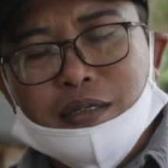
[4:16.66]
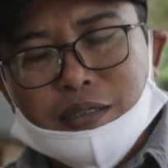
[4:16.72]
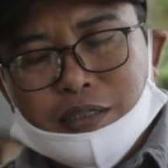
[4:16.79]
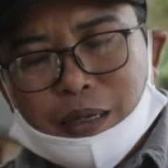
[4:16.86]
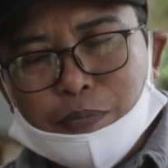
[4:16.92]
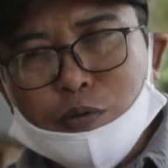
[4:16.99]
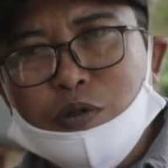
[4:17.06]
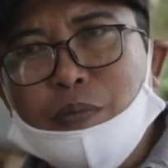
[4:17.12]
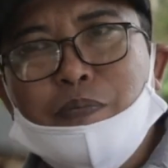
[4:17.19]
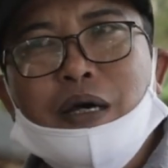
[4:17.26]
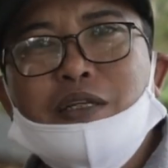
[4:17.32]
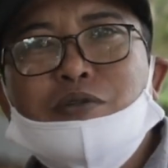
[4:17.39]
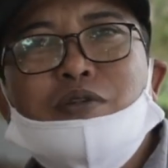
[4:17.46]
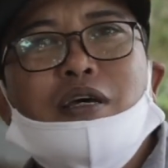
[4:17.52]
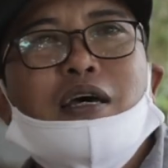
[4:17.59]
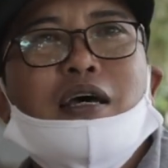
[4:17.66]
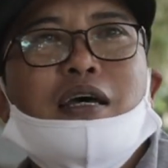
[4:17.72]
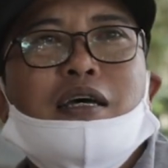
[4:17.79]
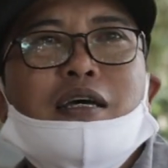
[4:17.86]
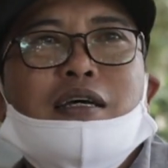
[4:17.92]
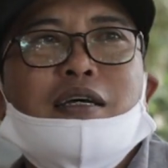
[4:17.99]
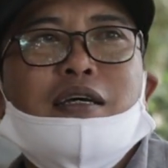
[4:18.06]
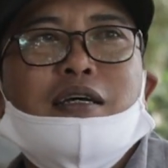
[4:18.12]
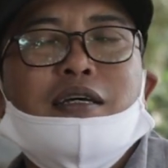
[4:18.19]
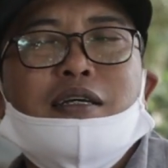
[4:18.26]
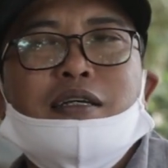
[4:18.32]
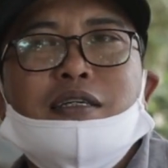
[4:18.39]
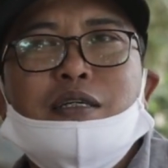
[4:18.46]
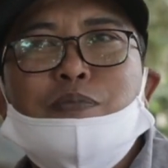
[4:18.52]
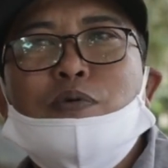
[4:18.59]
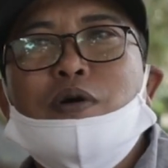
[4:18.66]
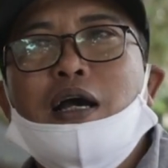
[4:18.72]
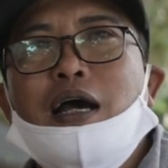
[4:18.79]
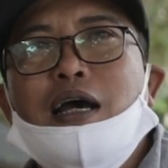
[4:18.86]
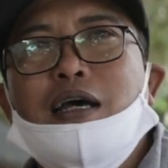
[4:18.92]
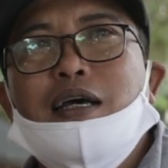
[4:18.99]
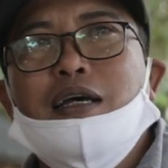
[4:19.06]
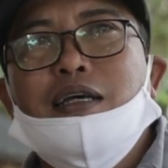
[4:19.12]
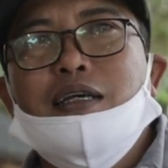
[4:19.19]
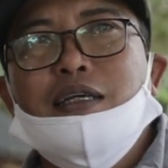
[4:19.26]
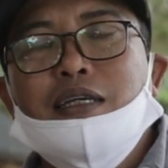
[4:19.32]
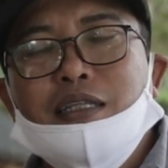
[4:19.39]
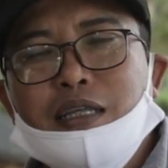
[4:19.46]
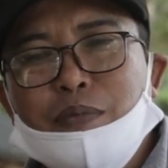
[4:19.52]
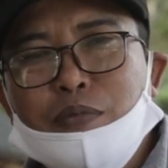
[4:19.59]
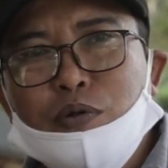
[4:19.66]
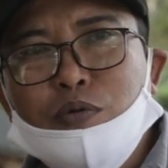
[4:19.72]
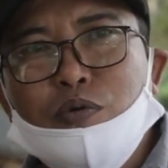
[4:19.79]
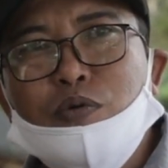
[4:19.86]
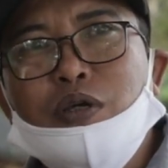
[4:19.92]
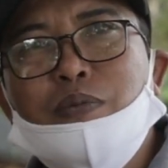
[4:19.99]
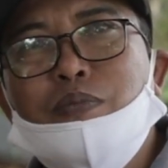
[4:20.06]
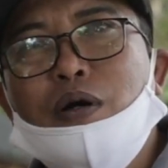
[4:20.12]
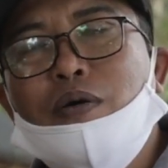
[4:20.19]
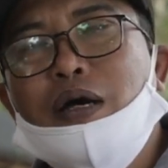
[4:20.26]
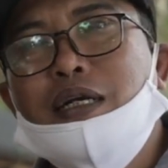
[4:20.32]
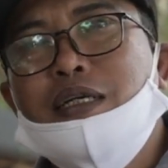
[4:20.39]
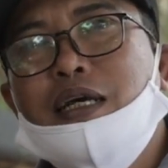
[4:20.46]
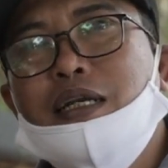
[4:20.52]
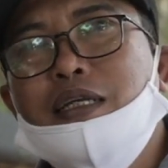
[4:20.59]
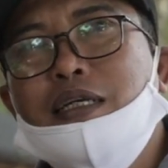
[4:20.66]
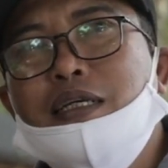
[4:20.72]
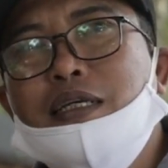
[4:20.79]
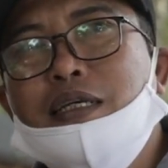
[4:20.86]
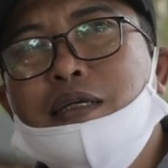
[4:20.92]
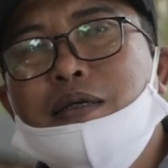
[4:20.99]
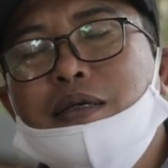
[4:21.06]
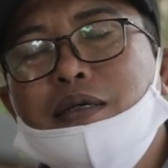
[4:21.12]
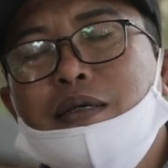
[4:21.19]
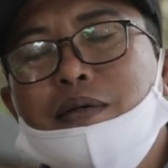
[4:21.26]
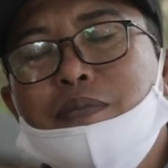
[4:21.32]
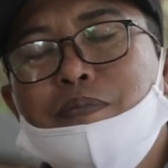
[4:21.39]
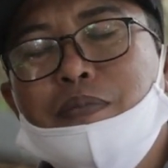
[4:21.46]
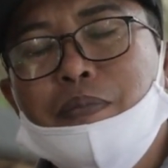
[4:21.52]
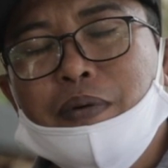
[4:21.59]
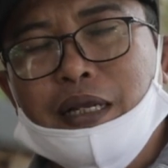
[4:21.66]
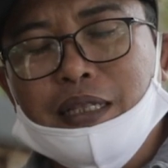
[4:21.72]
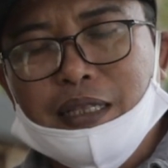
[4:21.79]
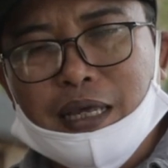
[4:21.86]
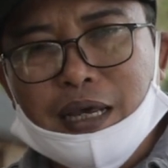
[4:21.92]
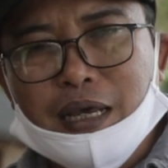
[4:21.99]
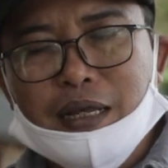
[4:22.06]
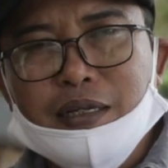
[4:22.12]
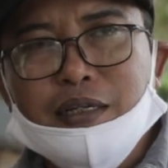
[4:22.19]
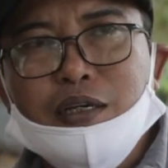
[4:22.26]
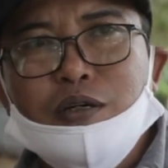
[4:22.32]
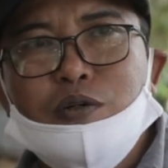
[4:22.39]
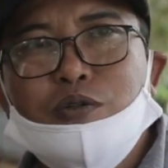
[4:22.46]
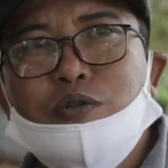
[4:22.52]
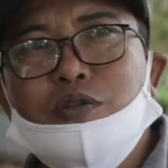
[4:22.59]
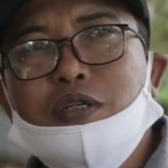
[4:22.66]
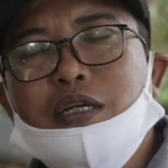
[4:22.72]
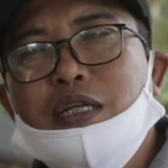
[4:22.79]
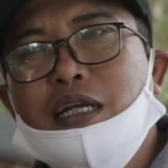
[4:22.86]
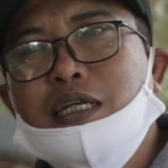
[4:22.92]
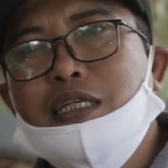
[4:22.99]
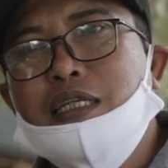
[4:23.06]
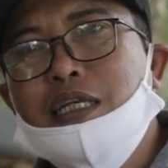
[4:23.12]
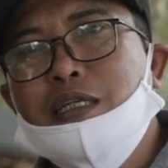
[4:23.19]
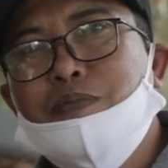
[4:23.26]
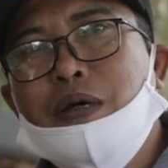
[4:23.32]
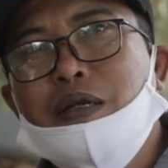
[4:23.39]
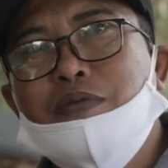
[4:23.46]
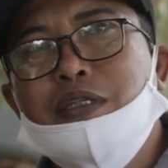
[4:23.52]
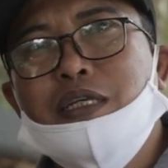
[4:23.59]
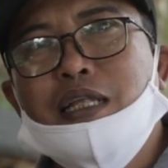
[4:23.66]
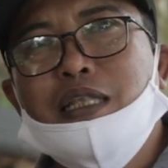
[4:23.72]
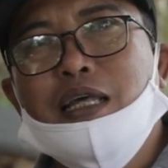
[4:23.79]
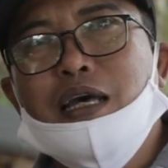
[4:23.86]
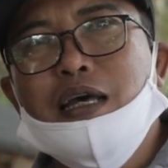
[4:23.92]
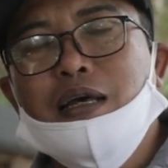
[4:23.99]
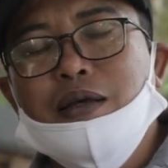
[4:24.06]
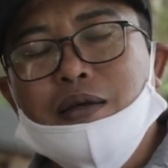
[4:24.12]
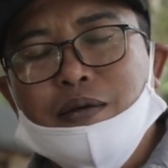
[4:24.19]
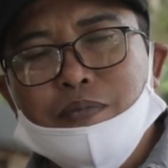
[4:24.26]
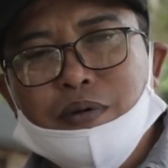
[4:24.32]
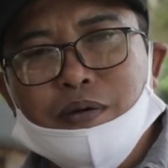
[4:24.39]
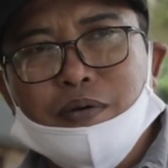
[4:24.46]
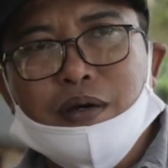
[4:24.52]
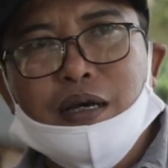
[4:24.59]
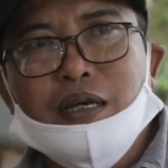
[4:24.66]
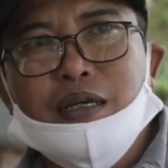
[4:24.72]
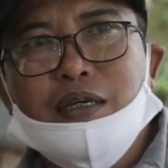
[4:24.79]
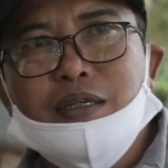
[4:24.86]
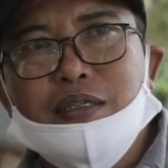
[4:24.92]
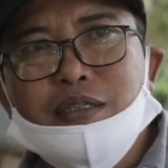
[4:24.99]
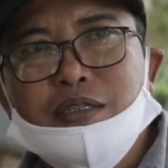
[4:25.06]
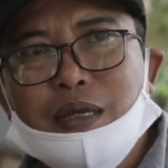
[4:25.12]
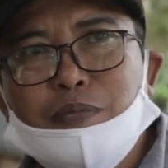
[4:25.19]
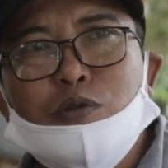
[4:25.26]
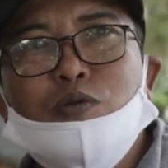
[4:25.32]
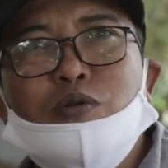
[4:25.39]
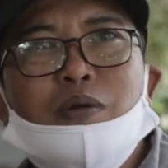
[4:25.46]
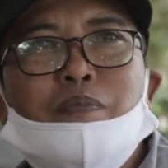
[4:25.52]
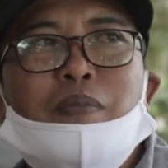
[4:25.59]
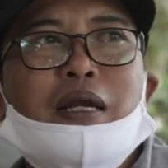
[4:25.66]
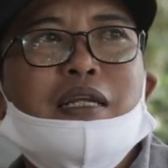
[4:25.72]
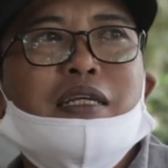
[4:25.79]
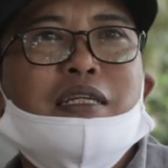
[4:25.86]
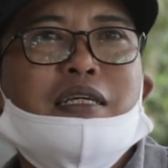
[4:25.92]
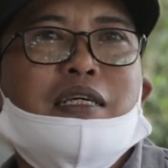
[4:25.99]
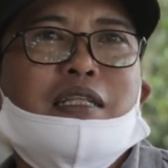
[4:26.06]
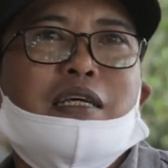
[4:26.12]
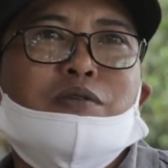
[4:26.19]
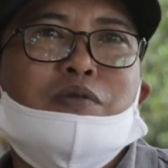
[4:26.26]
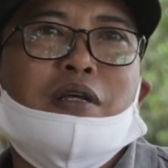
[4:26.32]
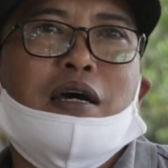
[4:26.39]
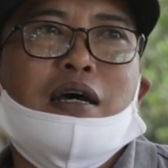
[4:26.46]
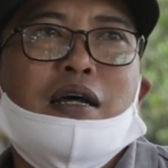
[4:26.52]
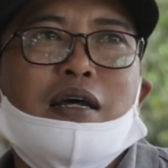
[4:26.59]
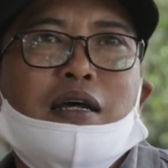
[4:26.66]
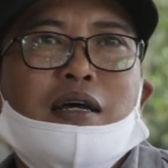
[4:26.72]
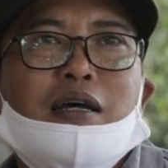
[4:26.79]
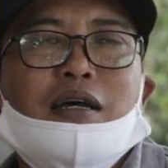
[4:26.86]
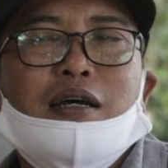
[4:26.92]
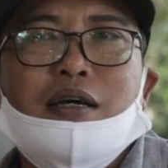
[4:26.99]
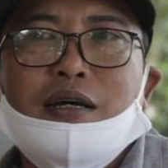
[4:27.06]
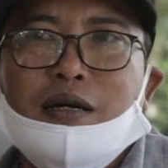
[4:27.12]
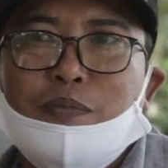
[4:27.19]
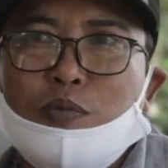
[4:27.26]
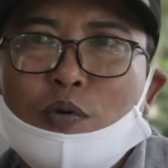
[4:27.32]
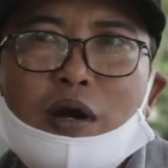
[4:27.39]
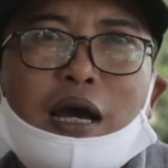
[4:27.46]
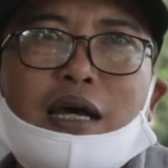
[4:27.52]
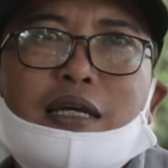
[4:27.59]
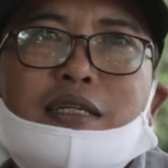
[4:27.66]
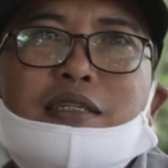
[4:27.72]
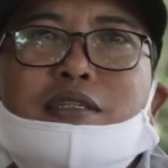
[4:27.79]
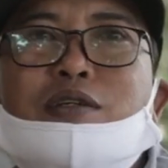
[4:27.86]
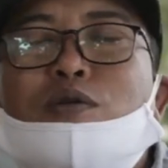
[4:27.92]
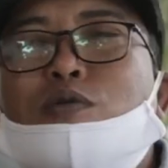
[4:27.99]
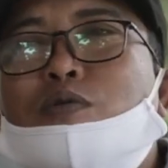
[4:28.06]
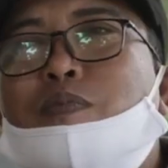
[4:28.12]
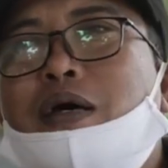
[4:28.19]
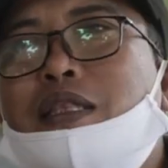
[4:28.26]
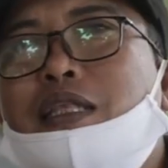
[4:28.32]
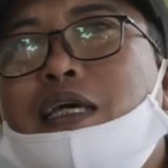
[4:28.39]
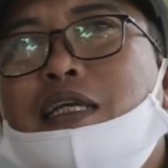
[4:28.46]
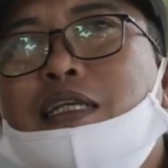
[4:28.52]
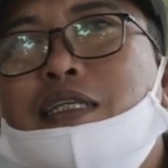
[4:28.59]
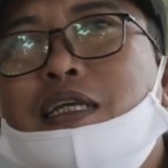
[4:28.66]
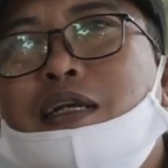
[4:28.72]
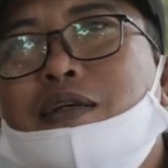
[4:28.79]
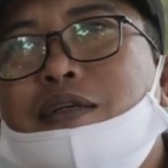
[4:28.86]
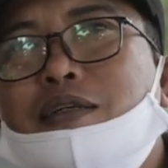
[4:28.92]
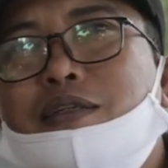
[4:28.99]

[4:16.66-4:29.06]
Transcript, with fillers: Sabtu depan sudah dibuka kita menunggu himbauan dari pemerintah khususnya dari dinas pariwisata bahwa Sabtu depan ini kita sudah eh, buka seluruh pantai ini dan